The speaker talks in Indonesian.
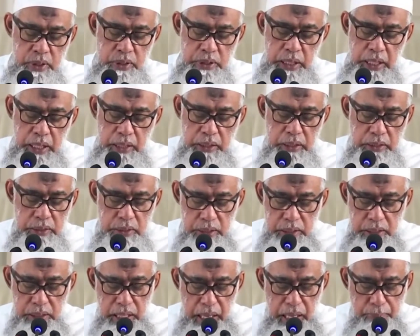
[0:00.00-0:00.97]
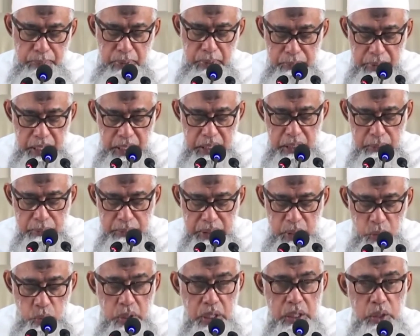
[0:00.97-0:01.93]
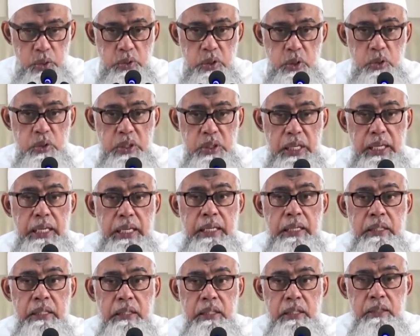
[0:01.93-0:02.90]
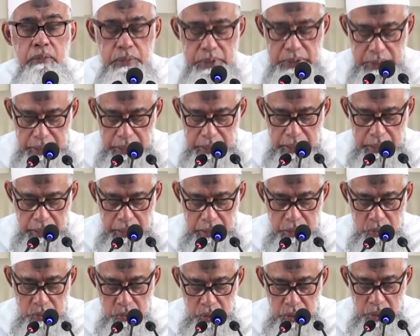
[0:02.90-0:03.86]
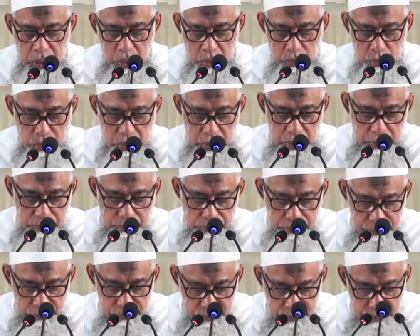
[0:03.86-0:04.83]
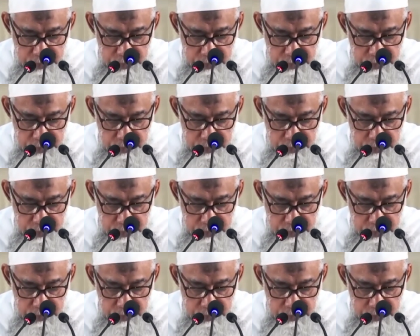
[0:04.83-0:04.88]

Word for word: Jadi syaratnya di sini apabila dia menjauhkan dosa-dosa besar. Hadis sahih riwayat Muslim.